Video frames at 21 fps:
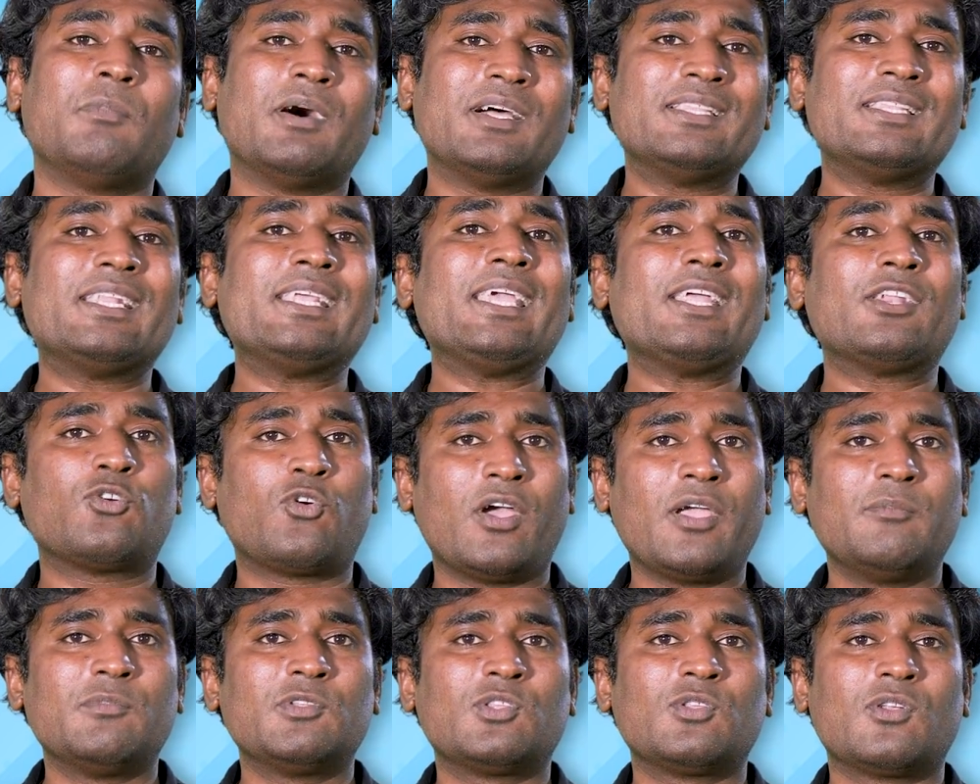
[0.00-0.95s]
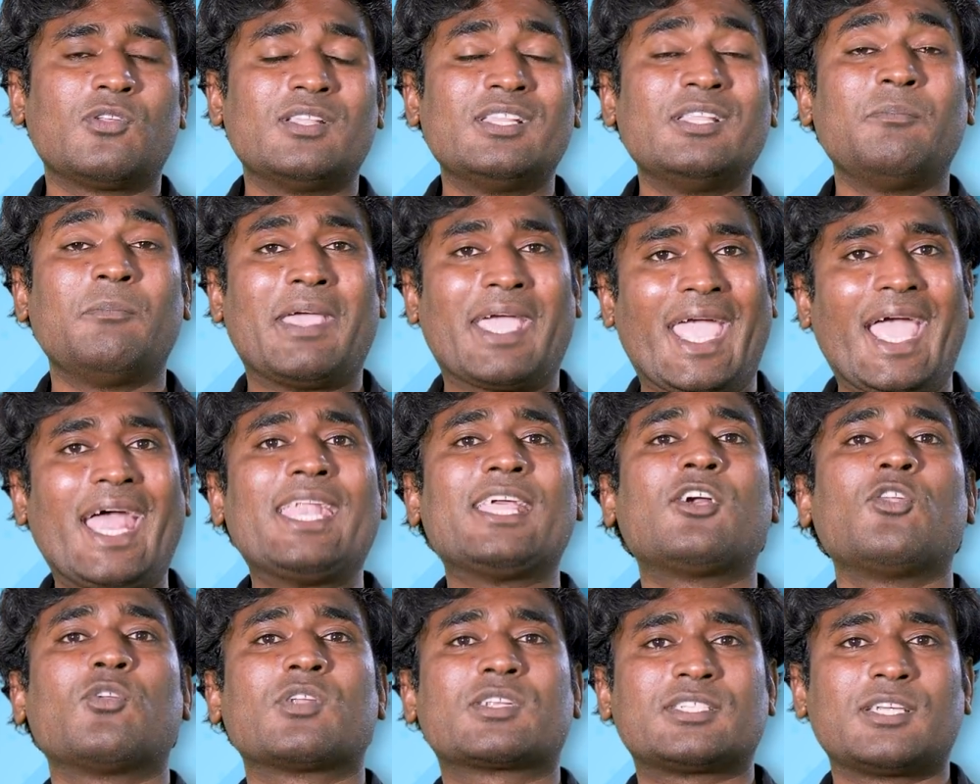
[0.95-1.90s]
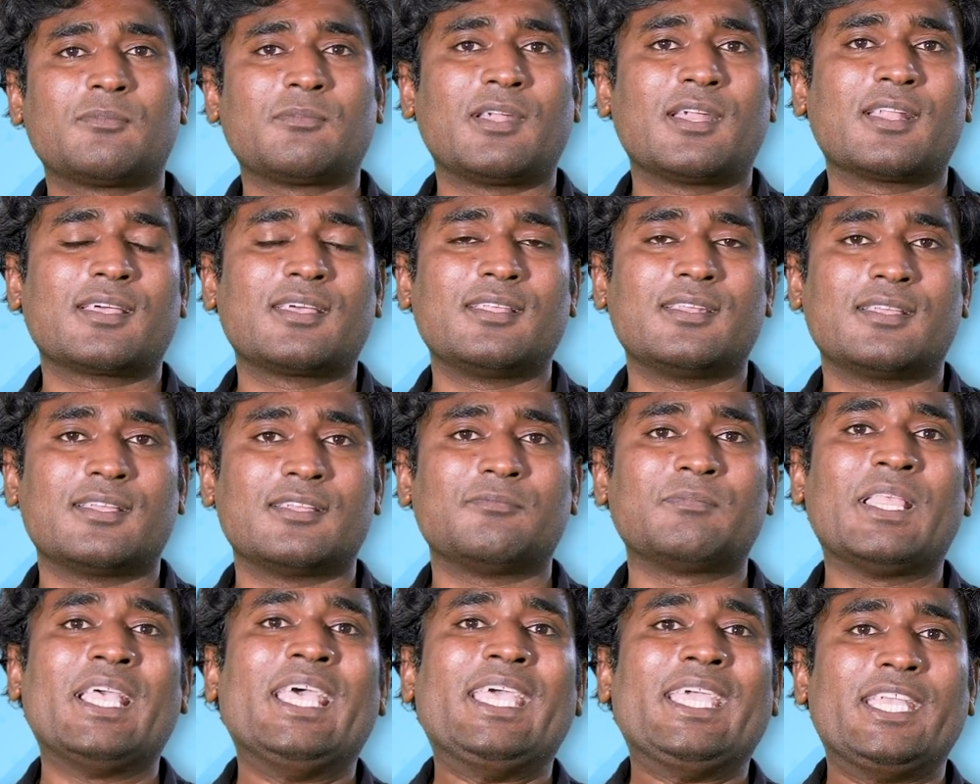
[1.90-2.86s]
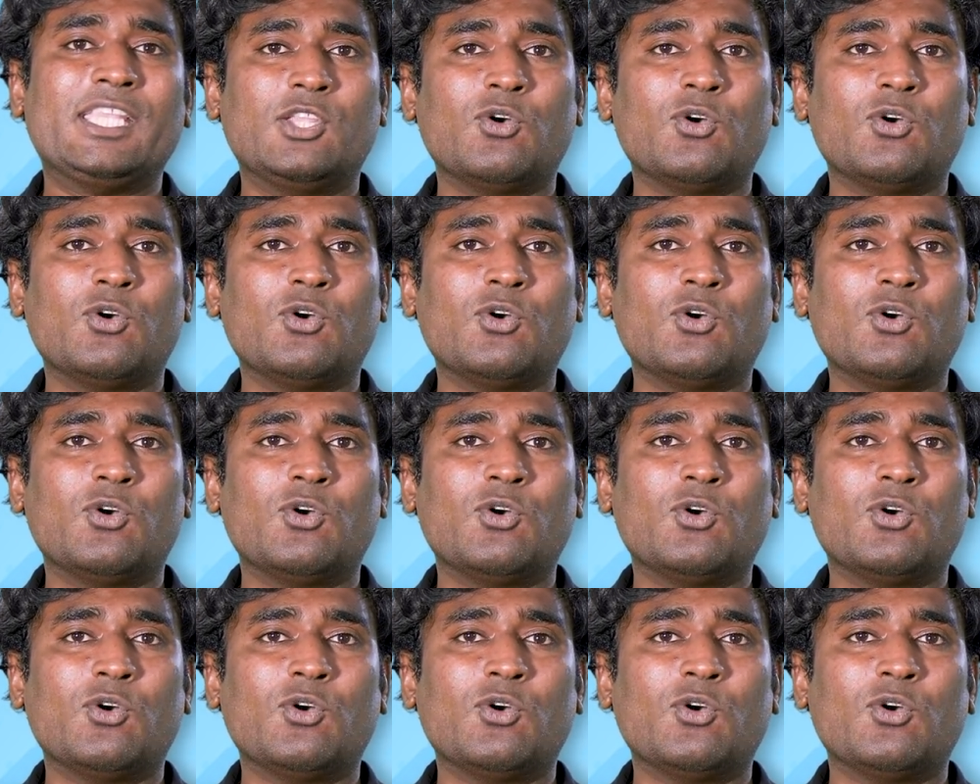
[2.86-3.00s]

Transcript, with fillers: மதுரை அண்ட் கோயம்புத்தூரில் வந்து மெக்கானிக்கல் ஒர்க் ஷாப் நடக்க இருக்குது